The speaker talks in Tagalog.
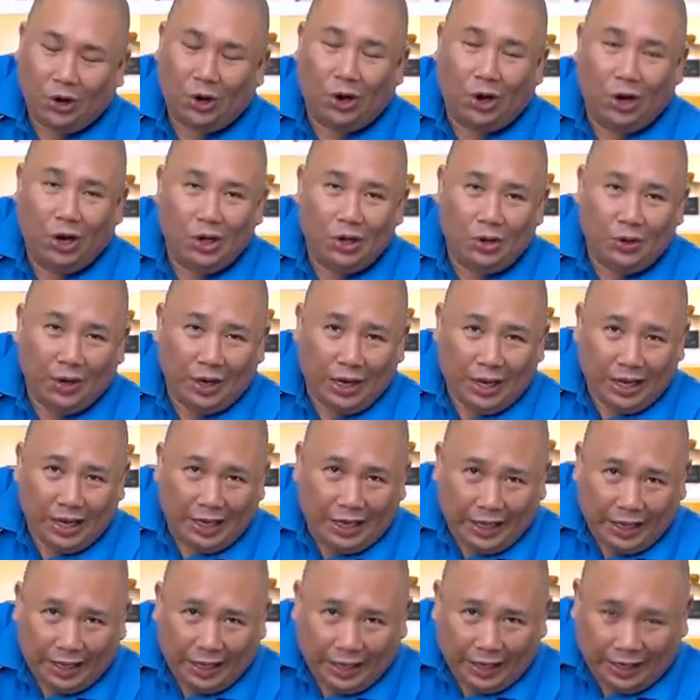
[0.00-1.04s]
All you need
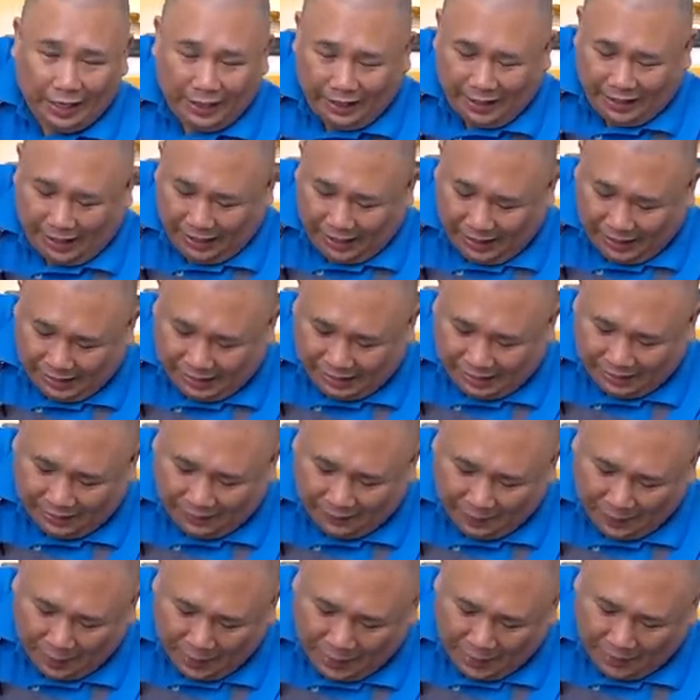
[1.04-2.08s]
here is
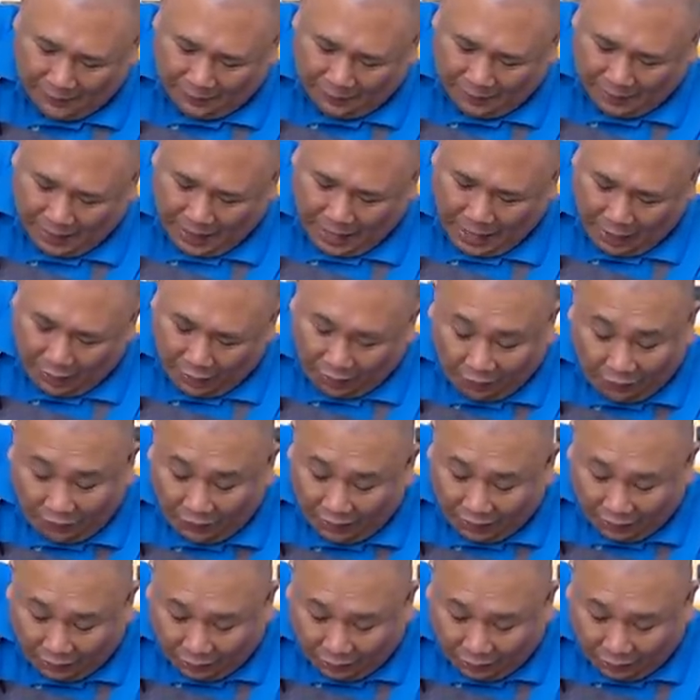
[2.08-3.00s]
an oven